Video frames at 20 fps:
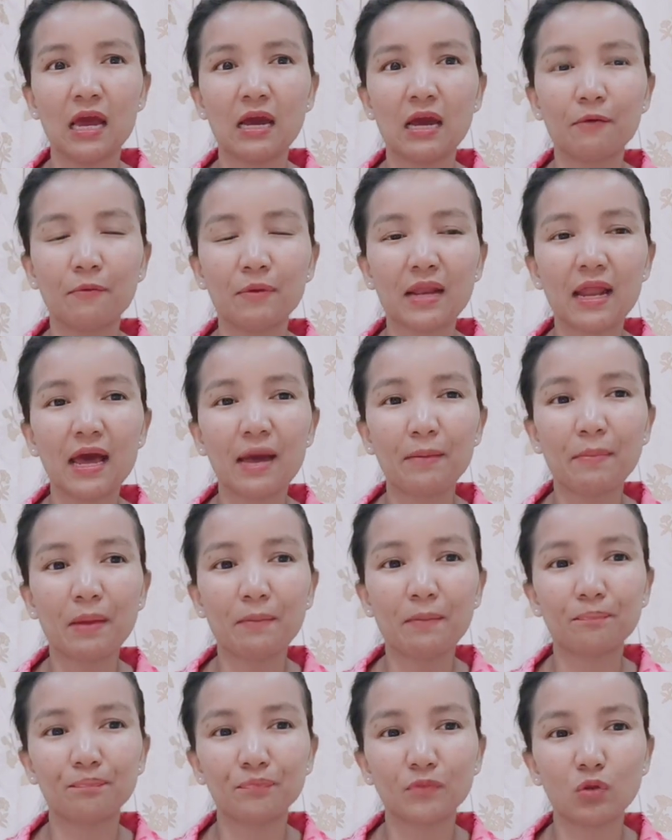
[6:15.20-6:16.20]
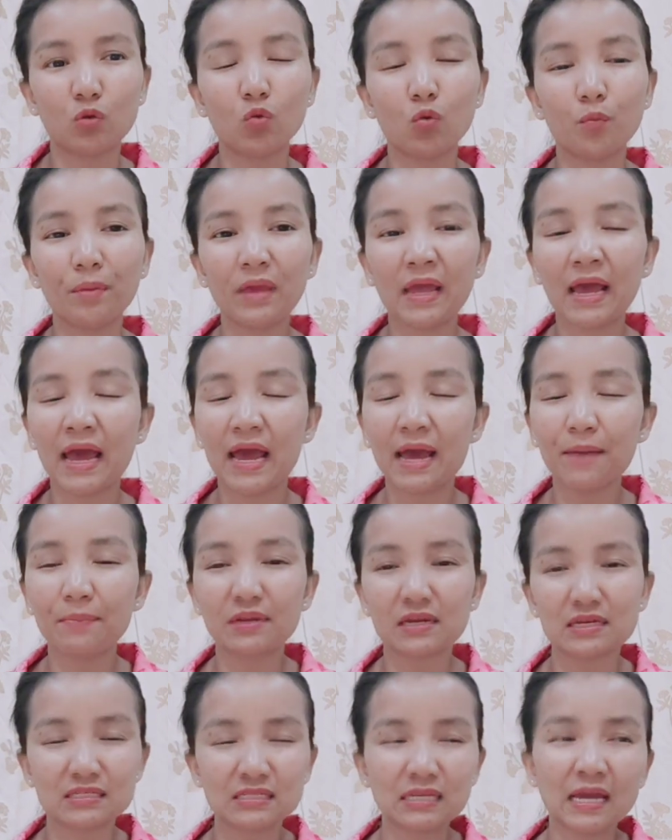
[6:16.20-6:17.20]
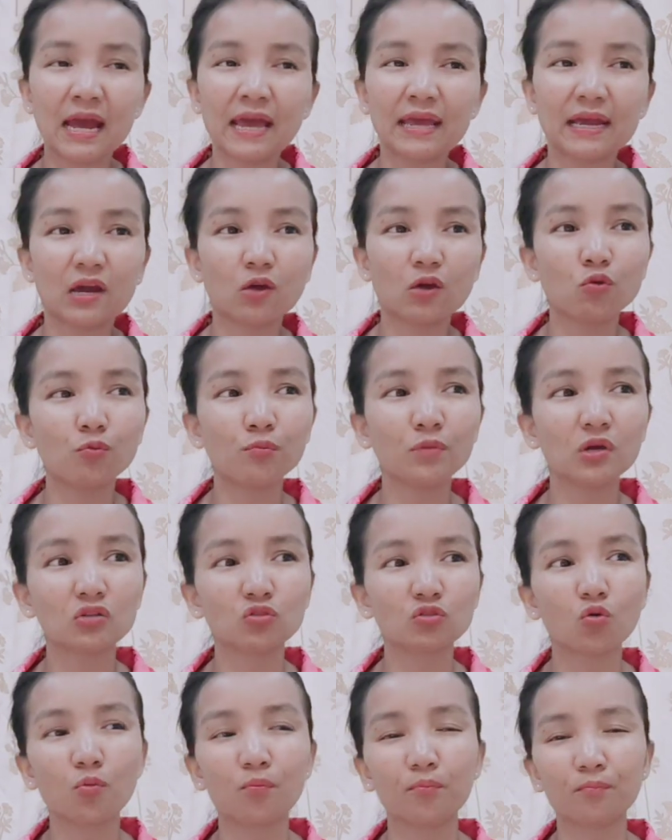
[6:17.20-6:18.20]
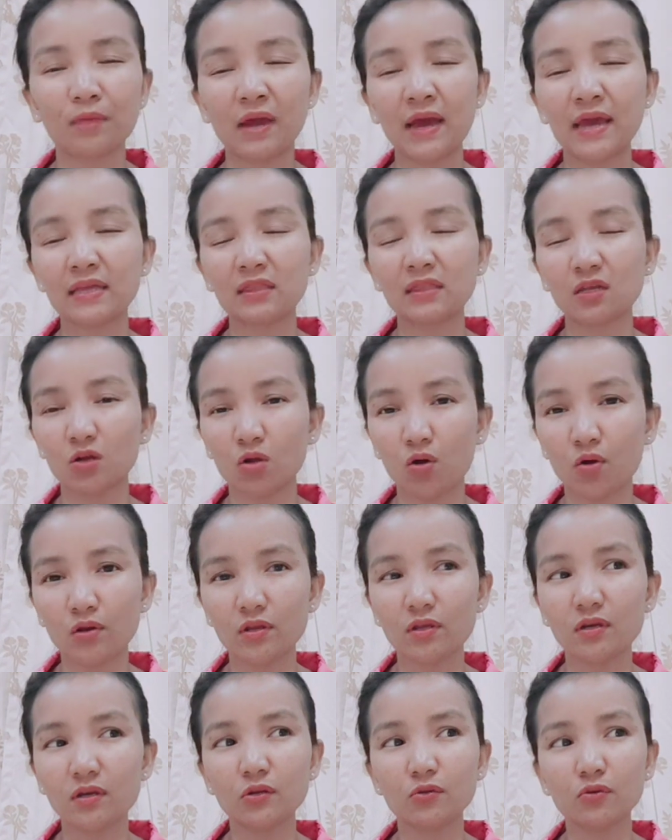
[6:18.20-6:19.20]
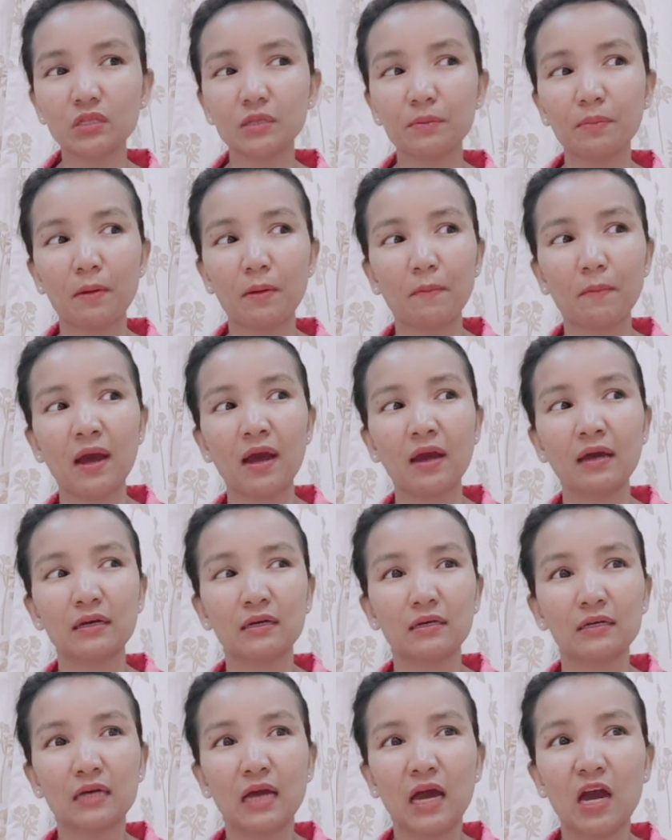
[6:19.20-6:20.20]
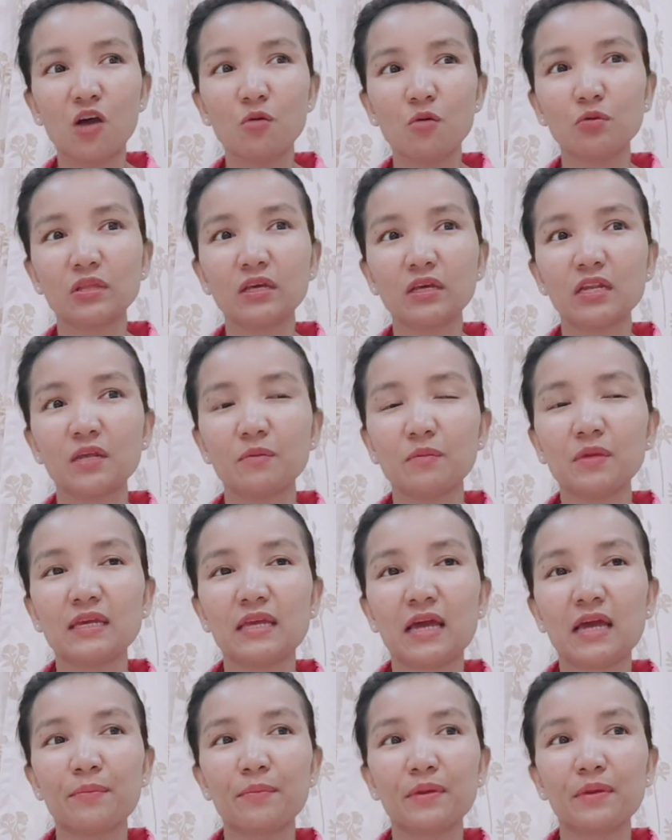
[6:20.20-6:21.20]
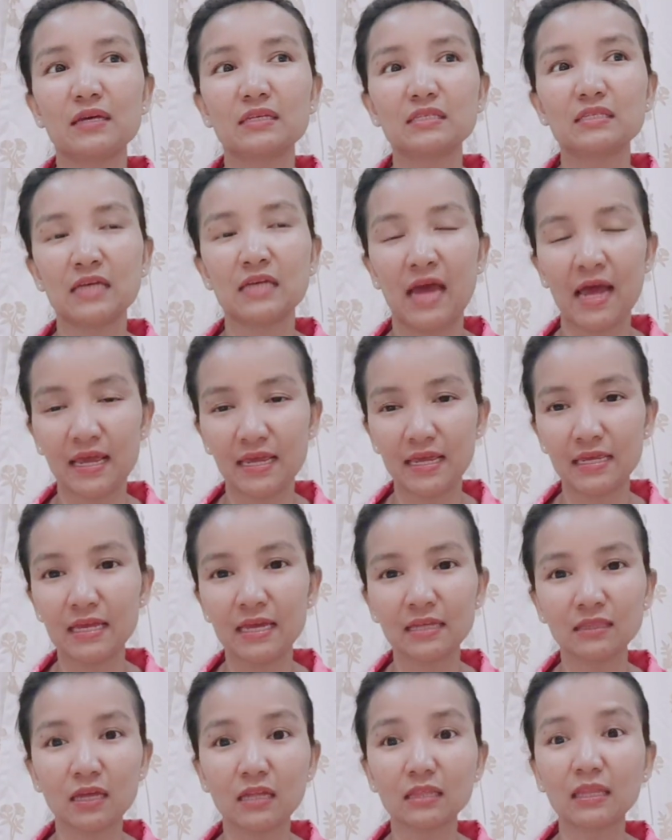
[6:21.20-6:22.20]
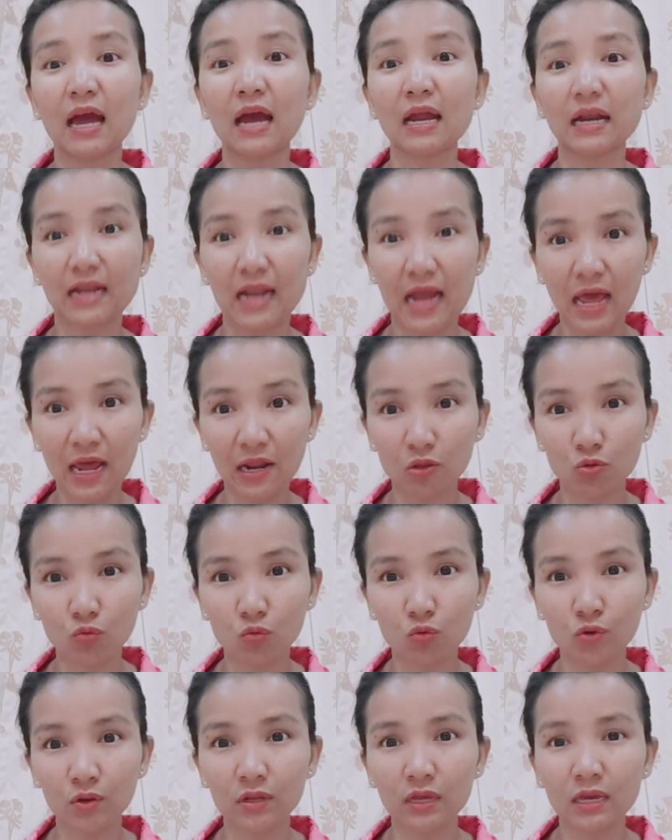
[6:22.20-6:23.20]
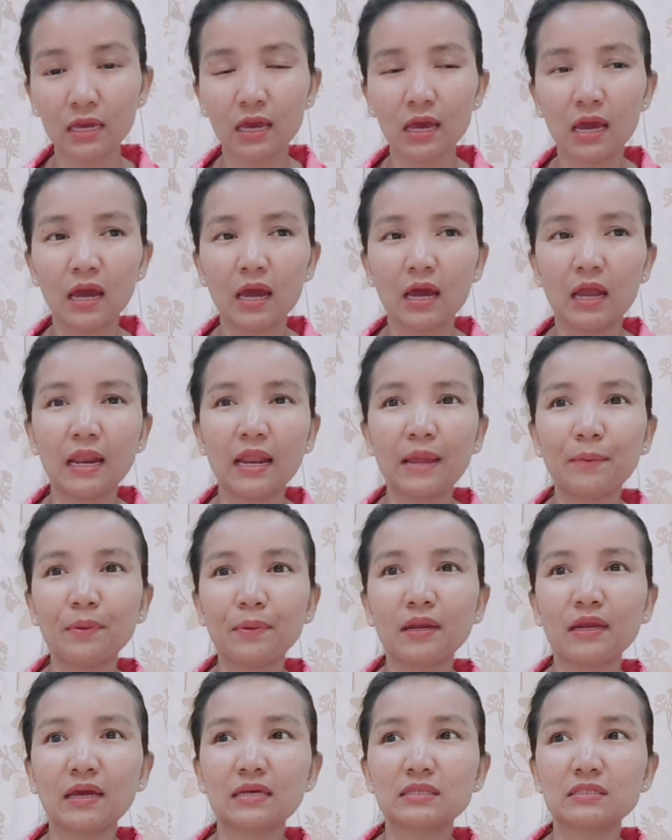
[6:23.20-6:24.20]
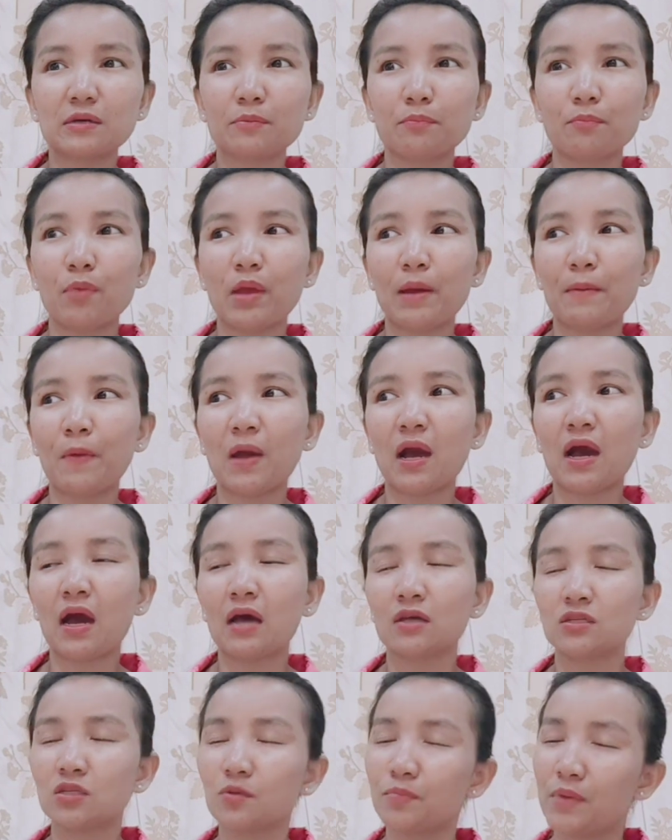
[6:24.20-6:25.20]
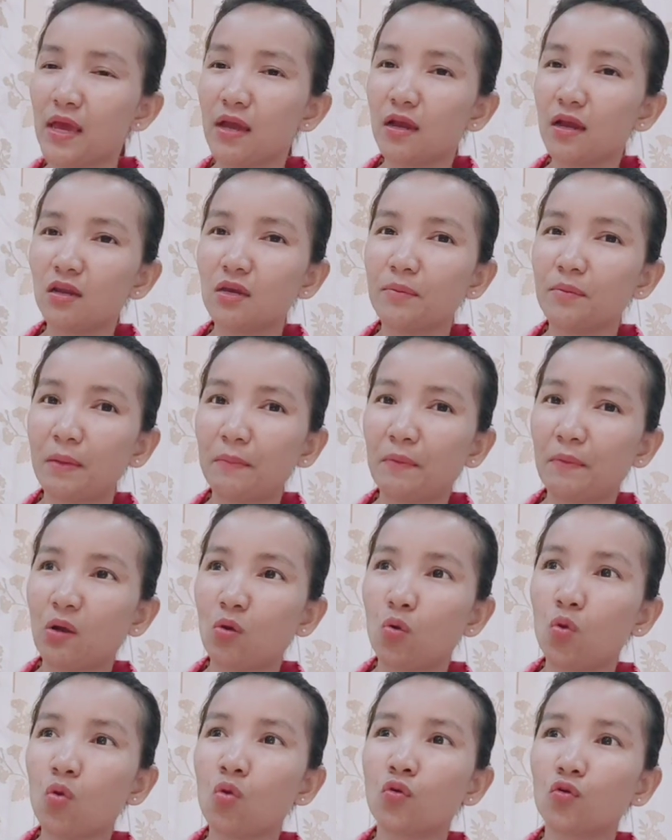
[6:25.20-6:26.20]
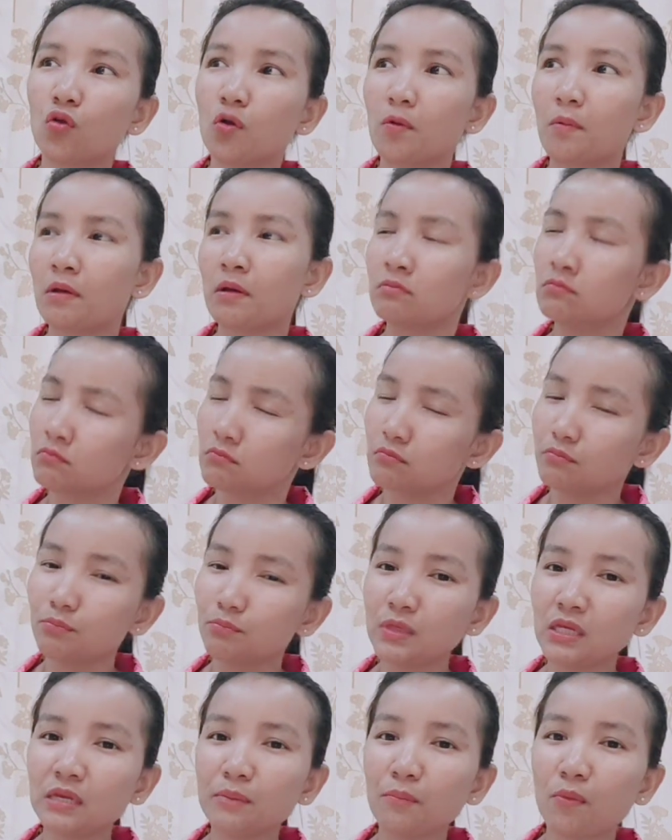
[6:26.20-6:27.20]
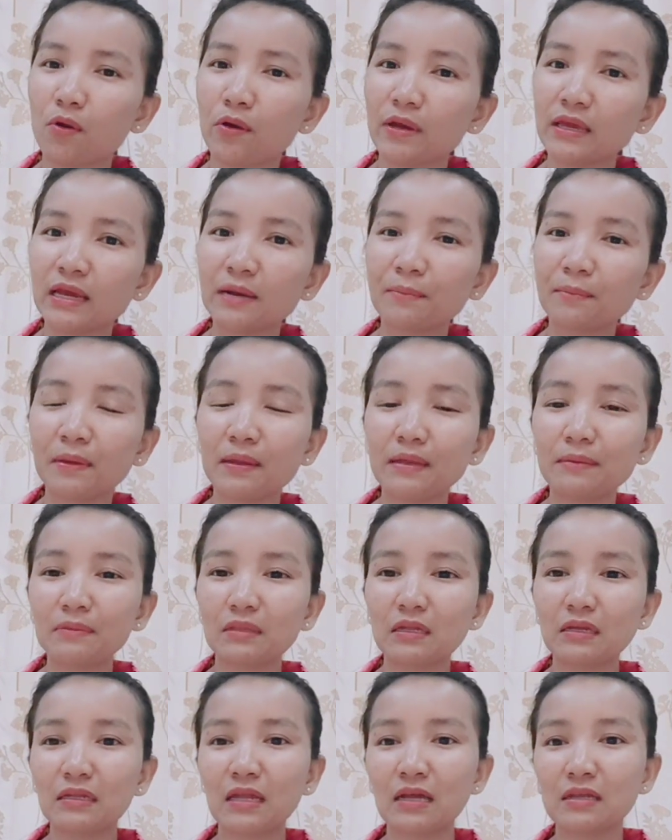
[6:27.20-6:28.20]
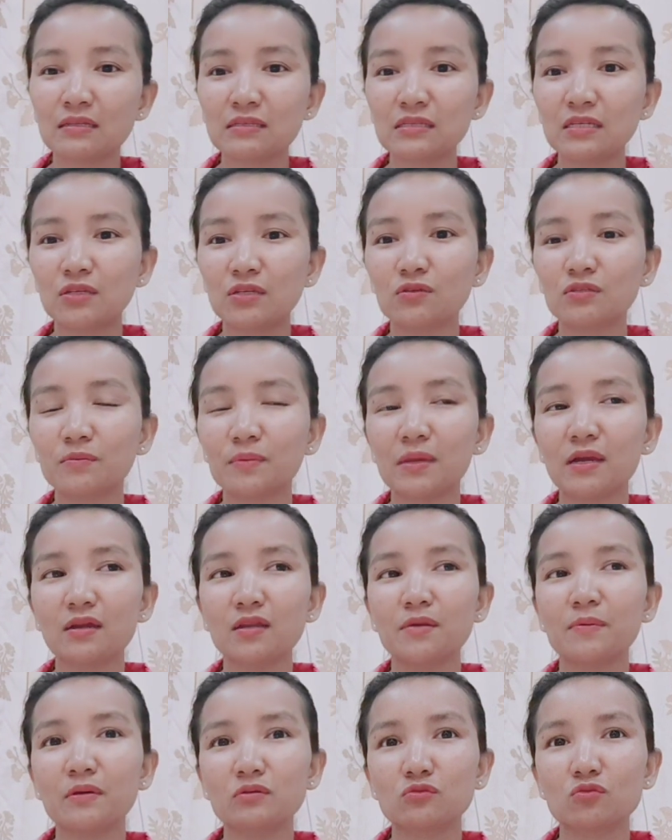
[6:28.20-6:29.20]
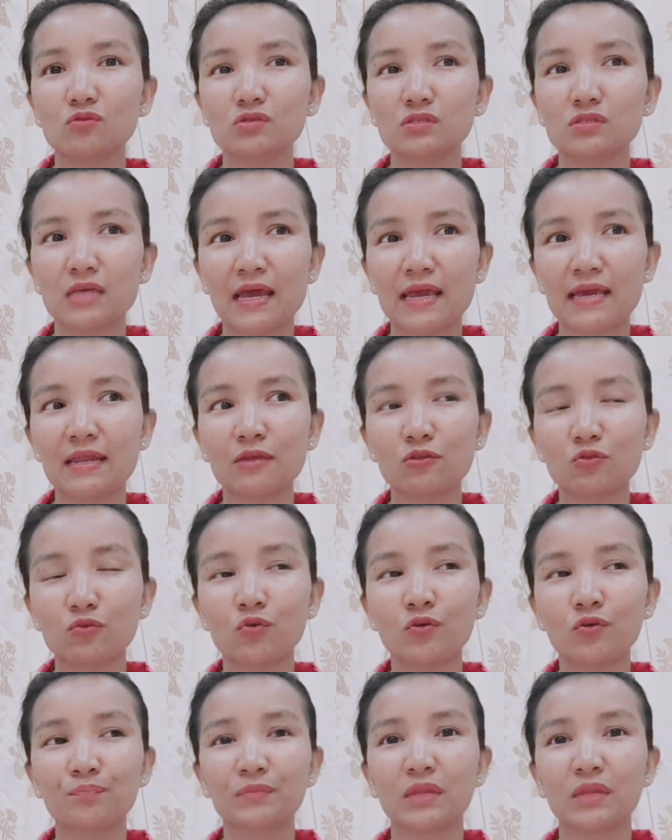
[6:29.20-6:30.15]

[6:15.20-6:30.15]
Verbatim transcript: เวลาแบบลูกไปหาปันกะสิหายขนมก็ต้มหายตลอดเลยด้วยที่แบบว่าเข้าบ่ทันได้มียังปันกะสิหายยังต่างๆนานานะทุกคน และเพื่อนก็จะแบบว่าอาสะแพ้ก็เลยแบบว่างงเนาะว่ามีบอยังไปหยิบต่างๆสิน้องสะแพ้ก็เลยแบบสงสัยนะทุกคน